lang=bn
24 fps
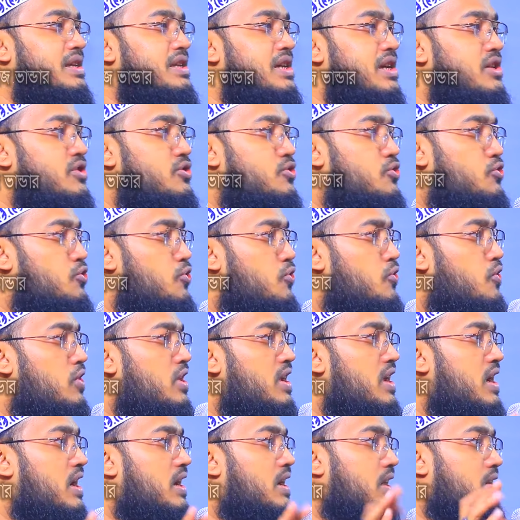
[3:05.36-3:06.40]
নিজের
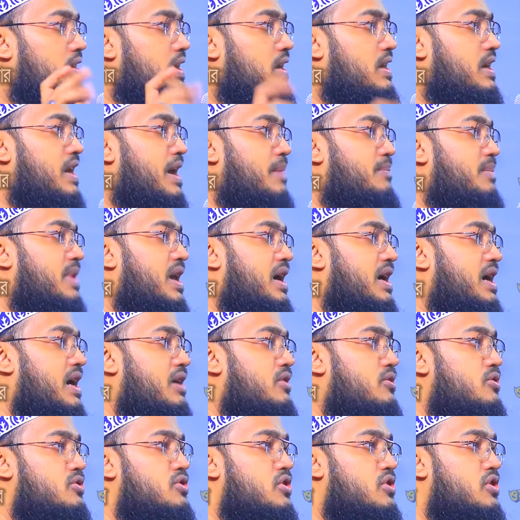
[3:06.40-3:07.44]
শুকরিয়া খাতার নাম
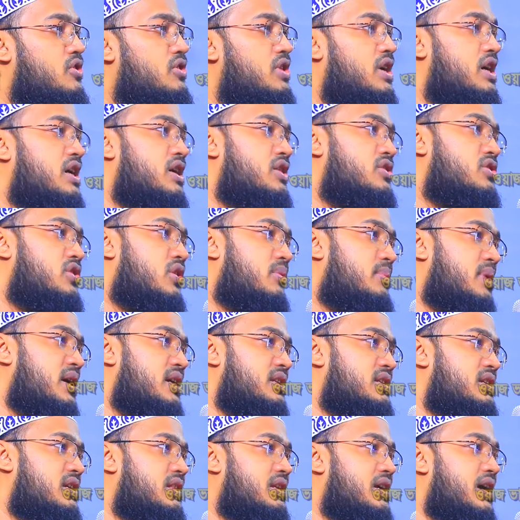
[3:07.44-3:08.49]
লেখানোর জন্য দেখি সবাই
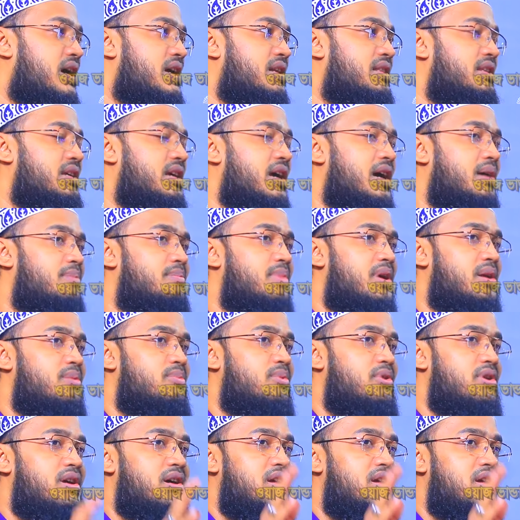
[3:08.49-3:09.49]
চিৎকার দিয়ে একবার বলি